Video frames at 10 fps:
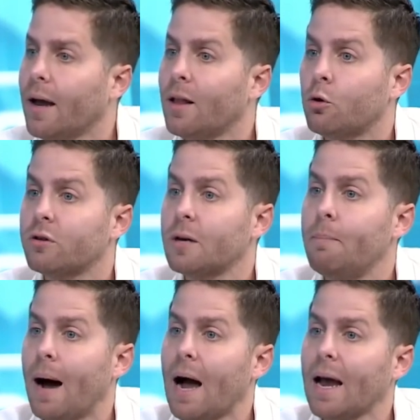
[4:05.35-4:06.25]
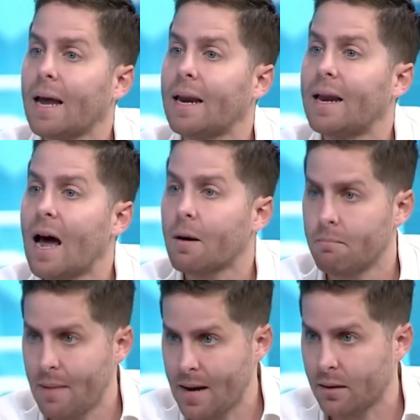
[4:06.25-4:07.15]
Entonces van a generar
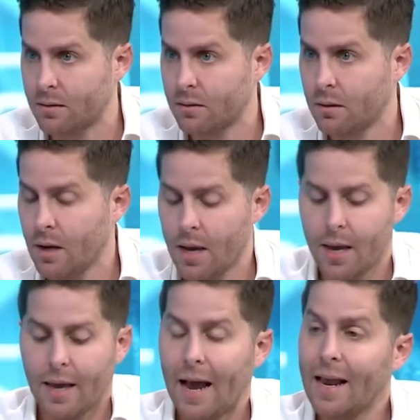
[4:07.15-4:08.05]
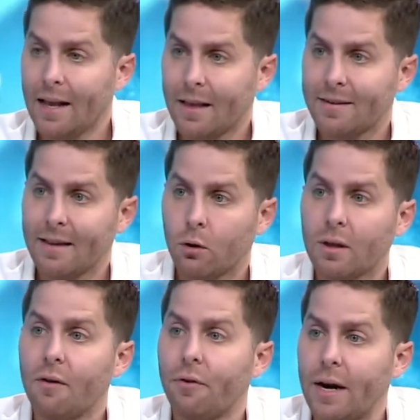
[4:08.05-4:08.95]
más en este
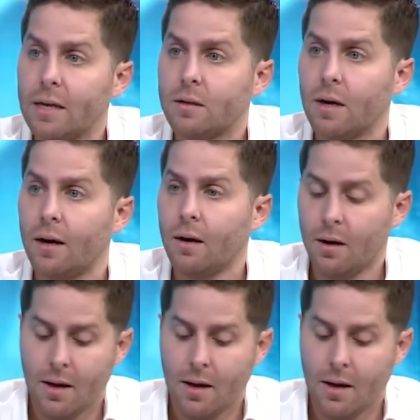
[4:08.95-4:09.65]
centro de transferencia